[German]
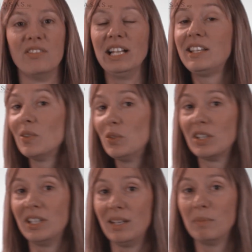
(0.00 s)
Welche
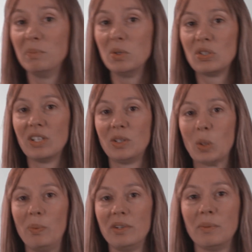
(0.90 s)
Unternehmen müssen eine
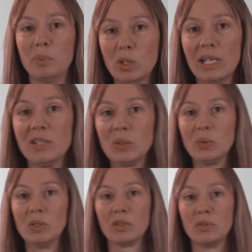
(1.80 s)
doppelte
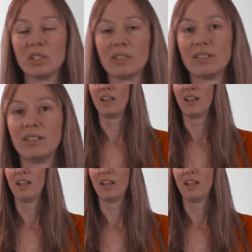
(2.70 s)
Buchhaltung durchführen?